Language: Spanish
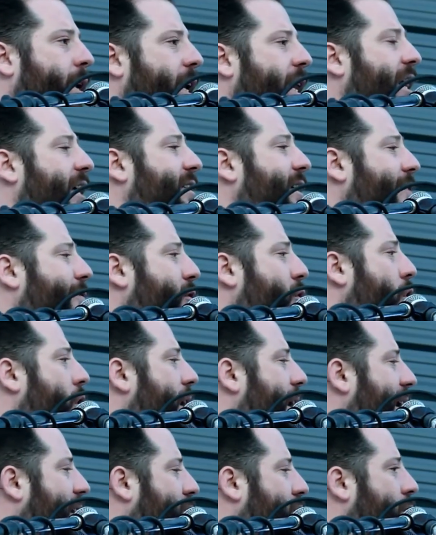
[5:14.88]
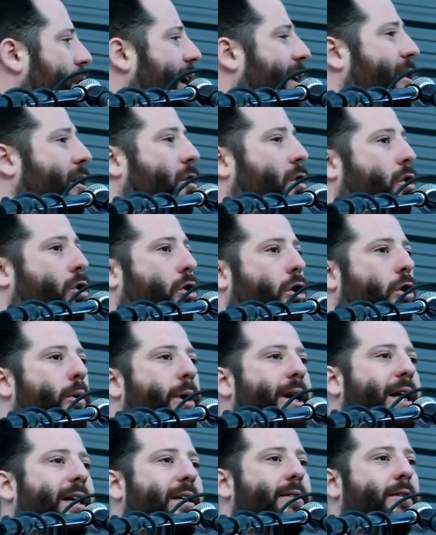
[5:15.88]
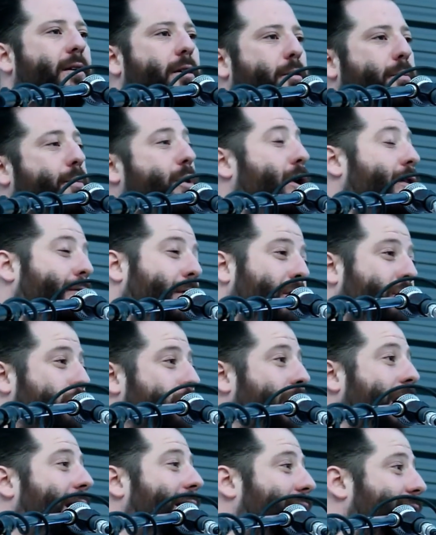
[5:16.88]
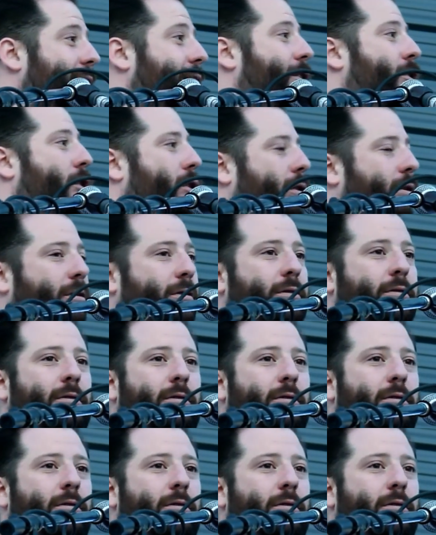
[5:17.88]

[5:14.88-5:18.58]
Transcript: El desafío generacional de los jóvenes profesionales y no